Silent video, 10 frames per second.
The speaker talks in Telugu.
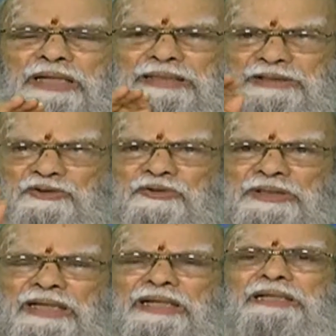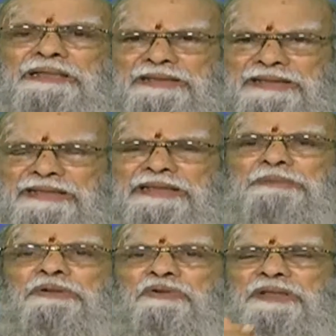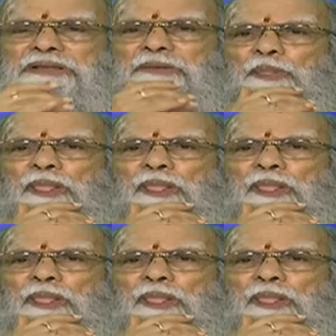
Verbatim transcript: అన్న చోట ఈ అర్థమే ఉన్నది